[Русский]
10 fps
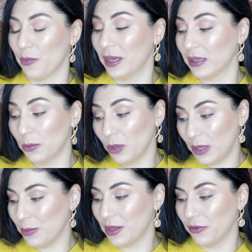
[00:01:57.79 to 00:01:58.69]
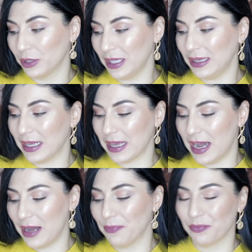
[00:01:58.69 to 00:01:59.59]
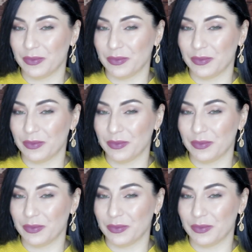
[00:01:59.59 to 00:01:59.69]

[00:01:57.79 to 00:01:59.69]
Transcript: Поэтому именно вот это я